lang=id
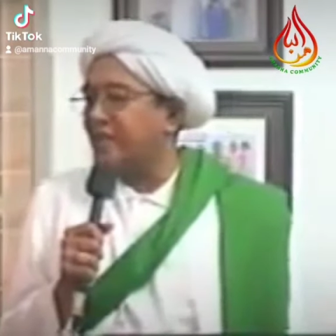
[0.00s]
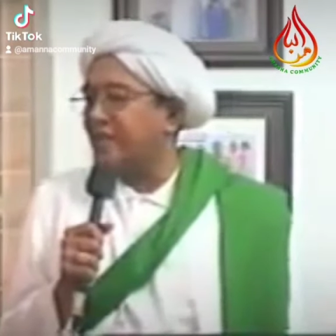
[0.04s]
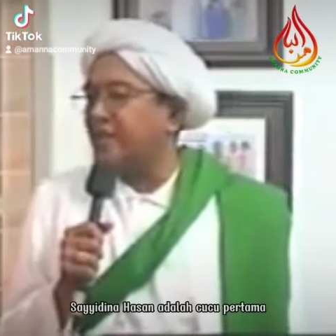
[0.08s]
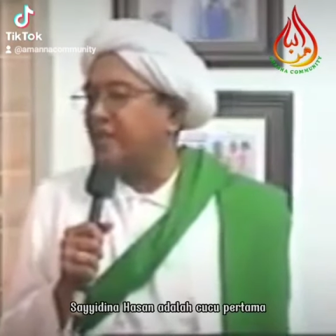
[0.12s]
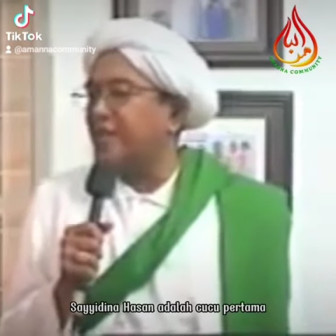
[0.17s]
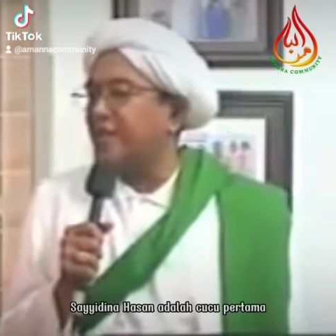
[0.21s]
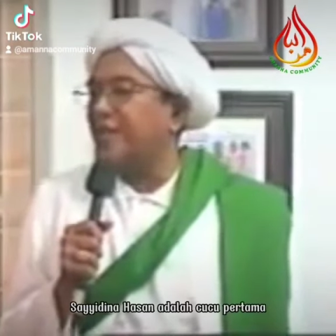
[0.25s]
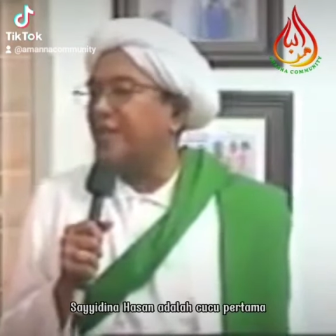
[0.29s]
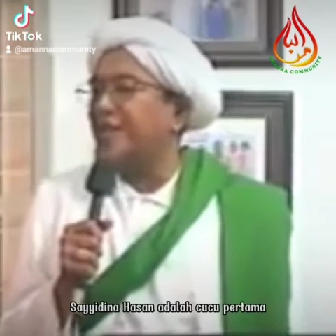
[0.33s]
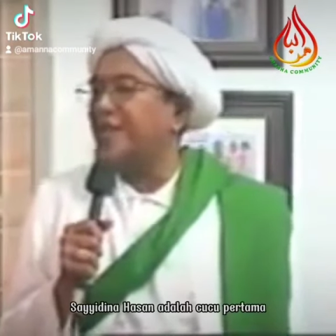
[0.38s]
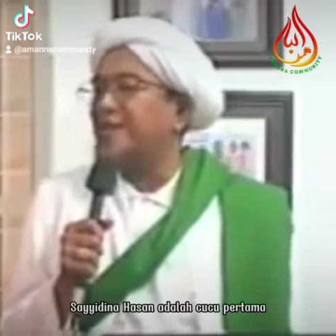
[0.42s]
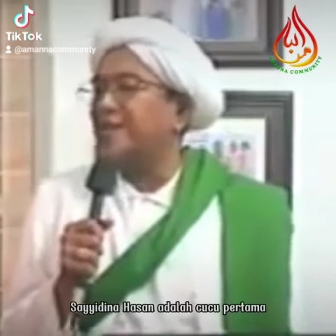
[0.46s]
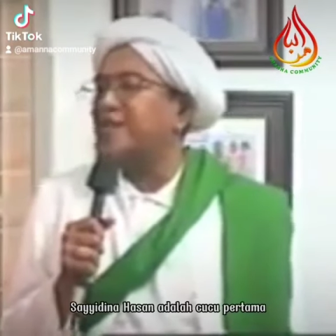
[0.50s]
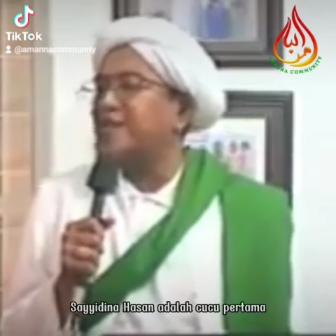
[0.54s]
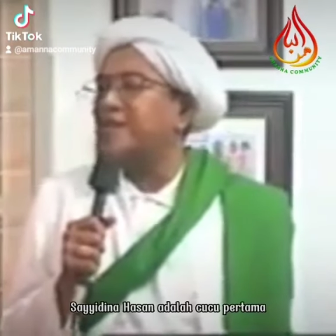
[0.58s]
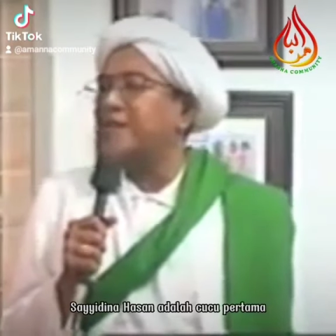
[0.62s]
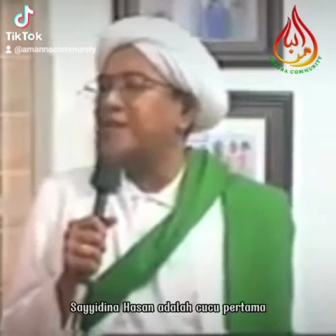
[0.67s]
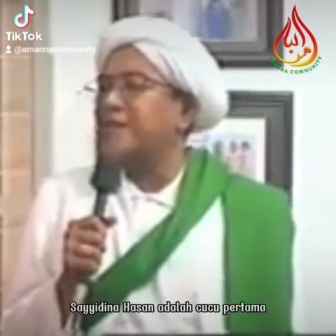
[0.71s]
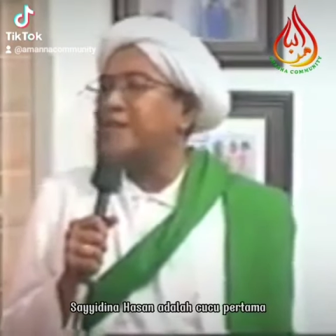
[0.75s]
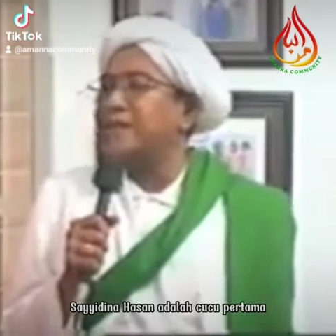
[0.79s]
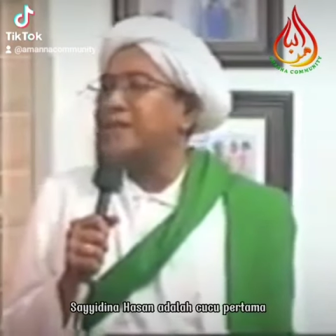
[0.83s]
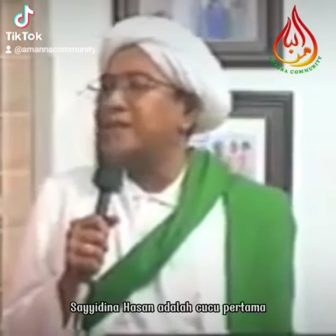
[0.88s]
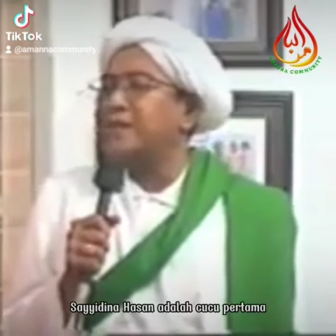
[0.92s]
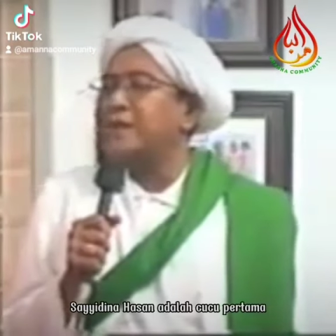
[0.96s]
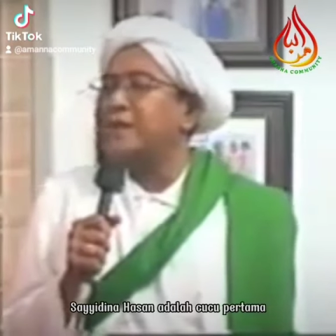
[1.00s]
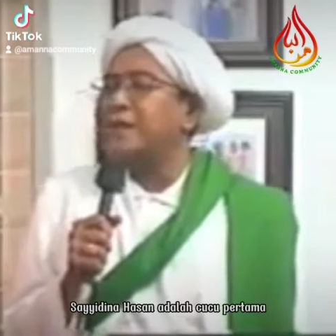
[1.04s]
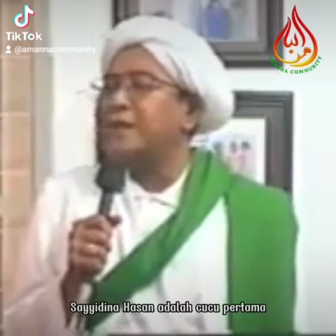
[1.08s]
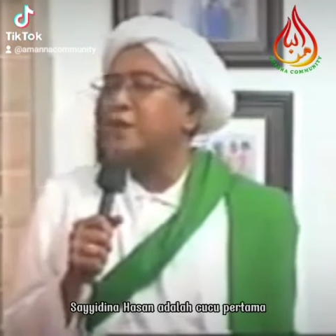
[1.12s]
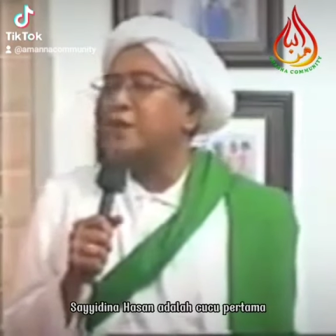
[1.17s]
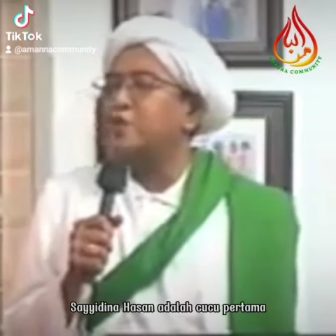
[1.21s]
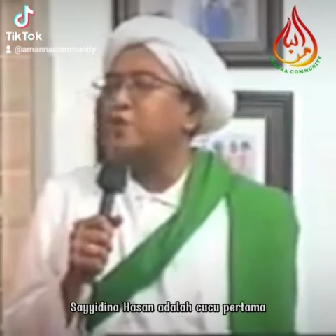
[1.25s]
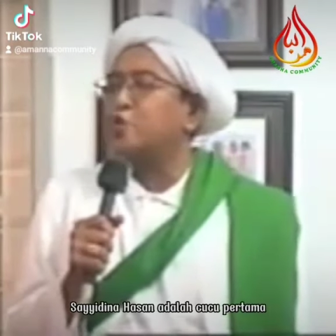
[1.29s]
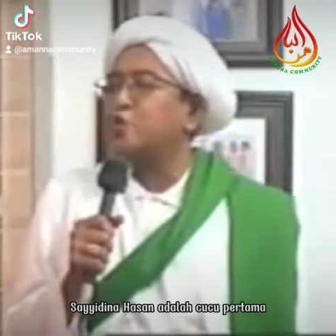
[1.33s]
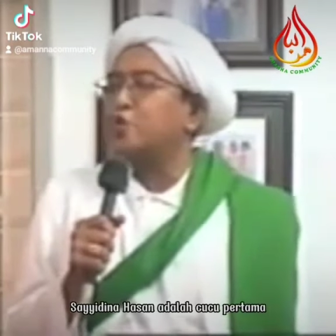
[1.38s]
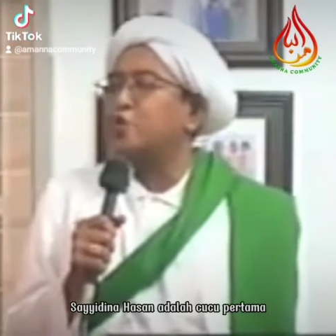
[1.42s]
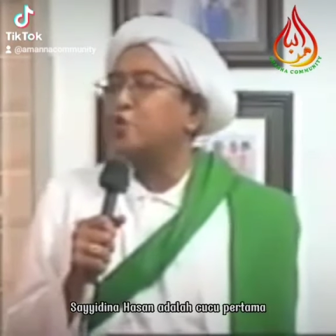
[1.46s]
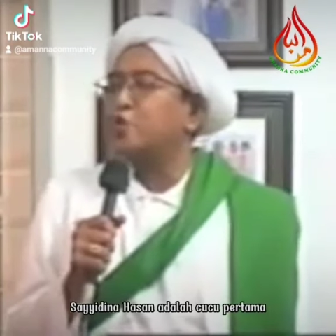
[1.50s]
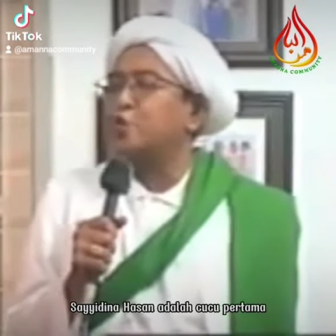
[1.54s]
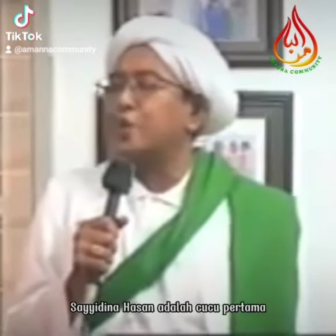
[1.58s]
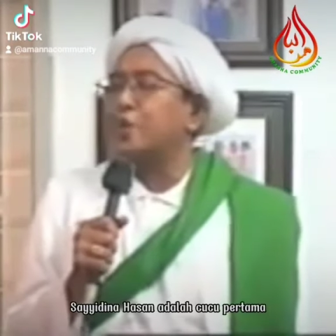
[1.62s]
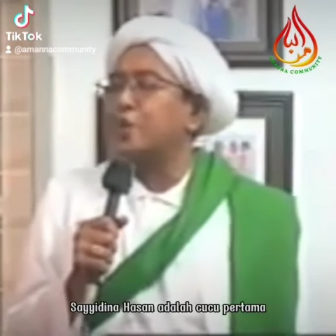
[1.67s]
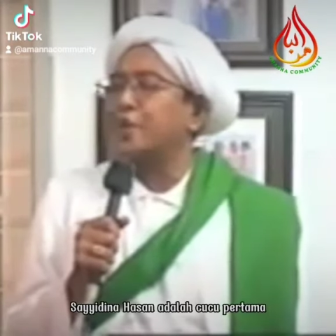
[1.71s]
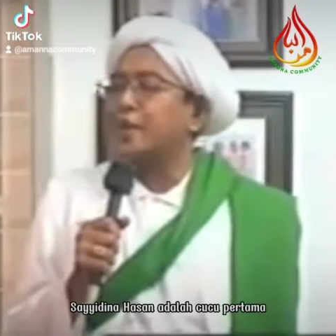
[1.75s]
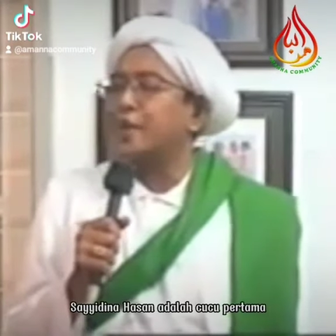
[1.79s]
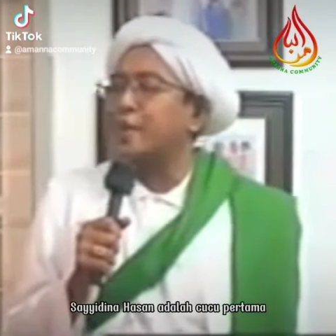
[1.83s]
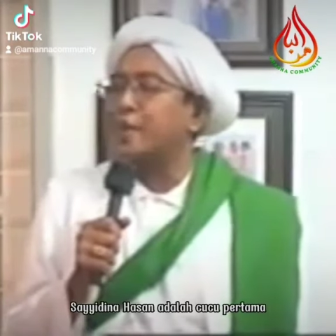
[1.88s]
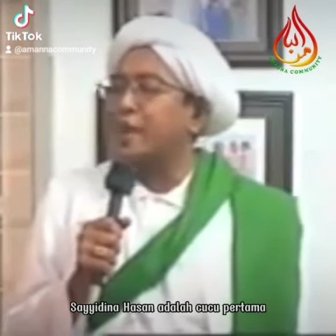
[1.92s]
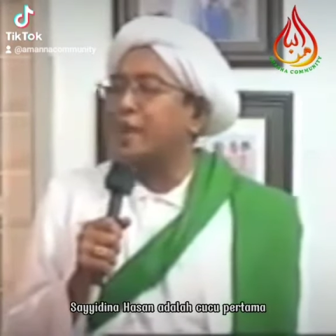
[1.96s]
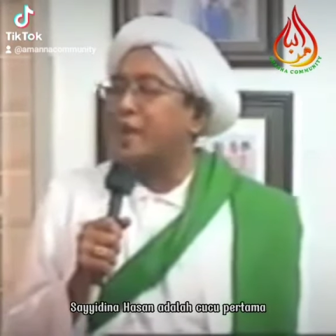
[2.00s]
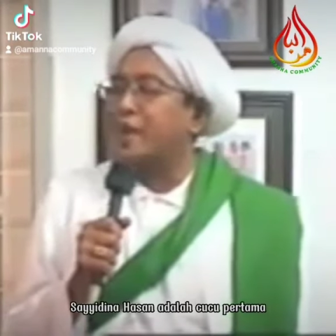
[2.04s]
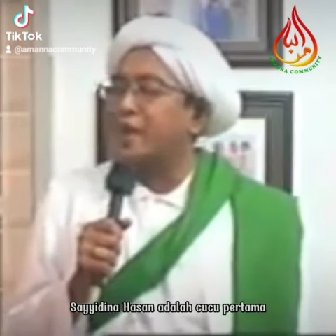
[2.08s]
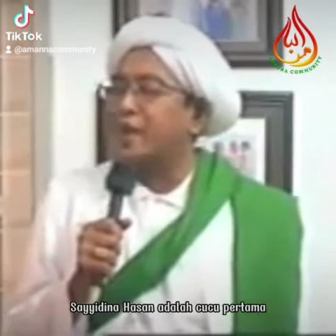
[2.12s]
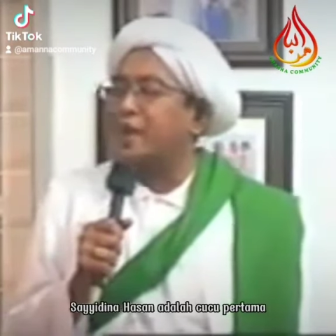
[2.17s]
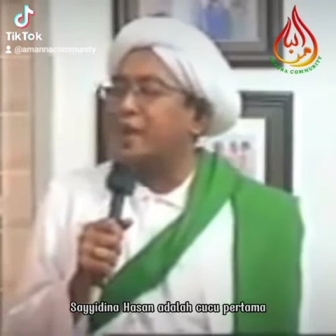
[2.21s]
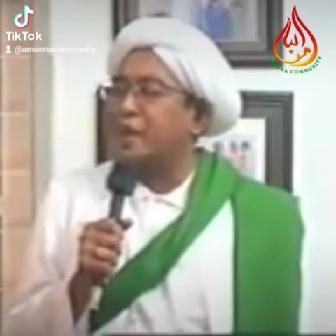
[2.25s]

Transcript: Sayyidina Hasan adalah cucu pertama,